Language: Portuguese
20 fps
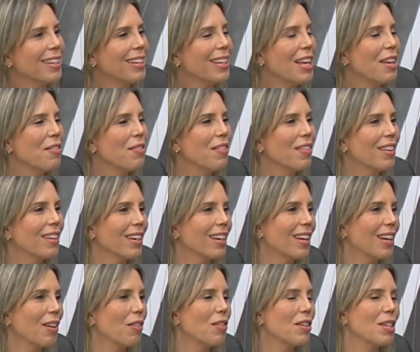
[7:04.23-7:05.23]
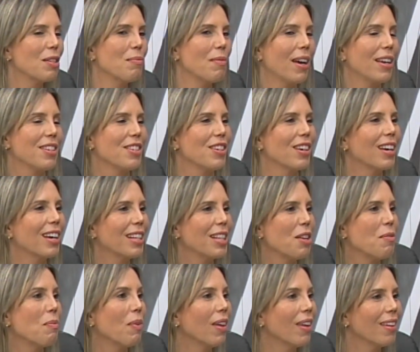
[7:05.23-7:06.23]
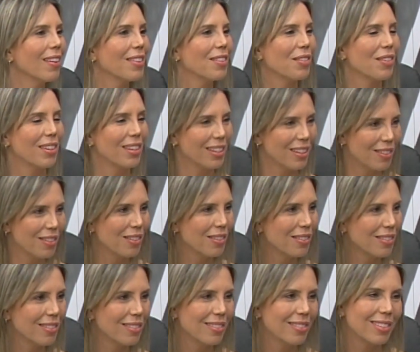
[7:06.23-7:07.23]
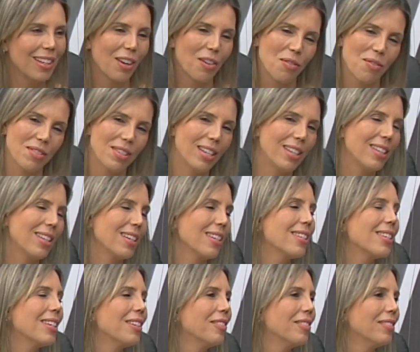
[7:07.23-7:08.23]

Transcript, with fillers: daí fica aquela coisa mais de academia do que verdade, do, da verdade. concentração.